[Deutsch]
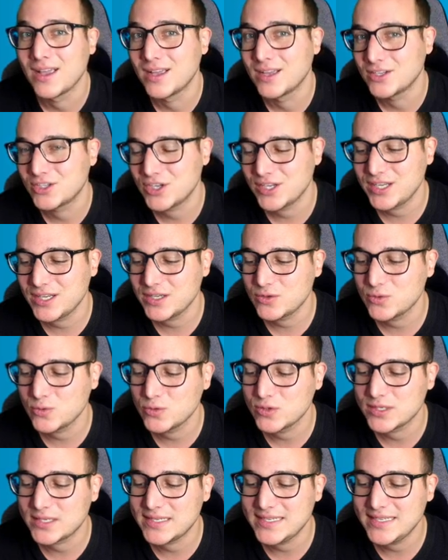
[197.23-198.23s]
Schicke ich
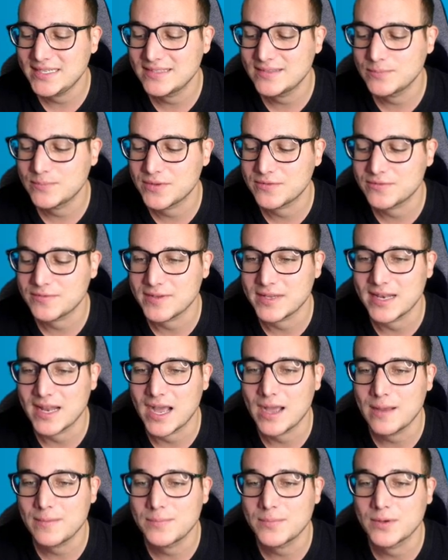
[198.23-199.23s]
nun diesen Befehl
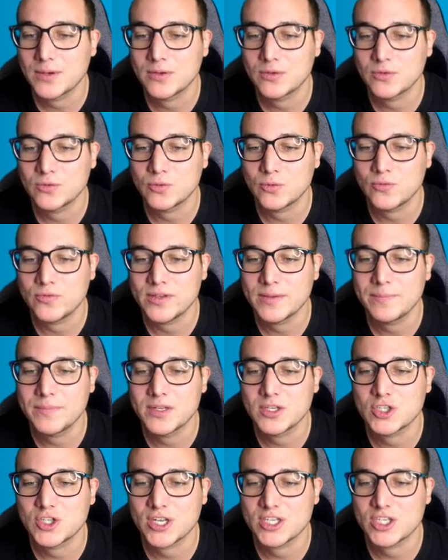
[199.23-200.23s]
ab, so wird
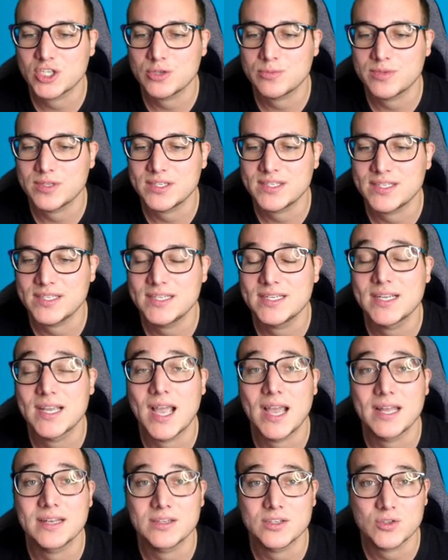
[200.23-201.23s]
mir ChatGPT
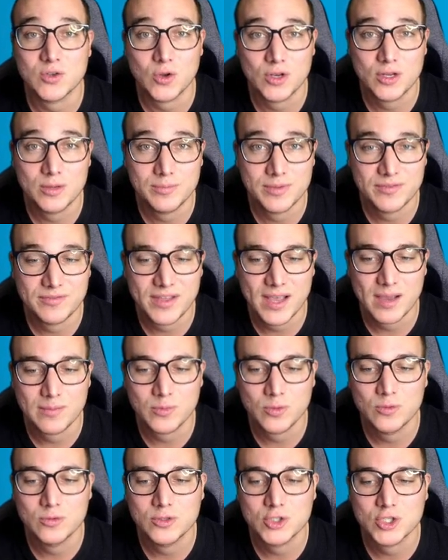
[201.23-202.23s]
eine tolle
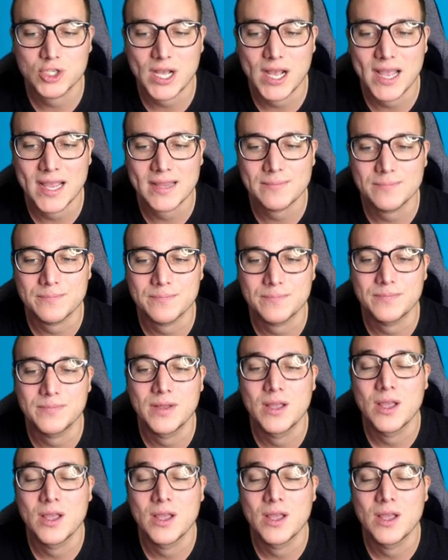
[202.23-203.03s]
Bewerbung schreiben.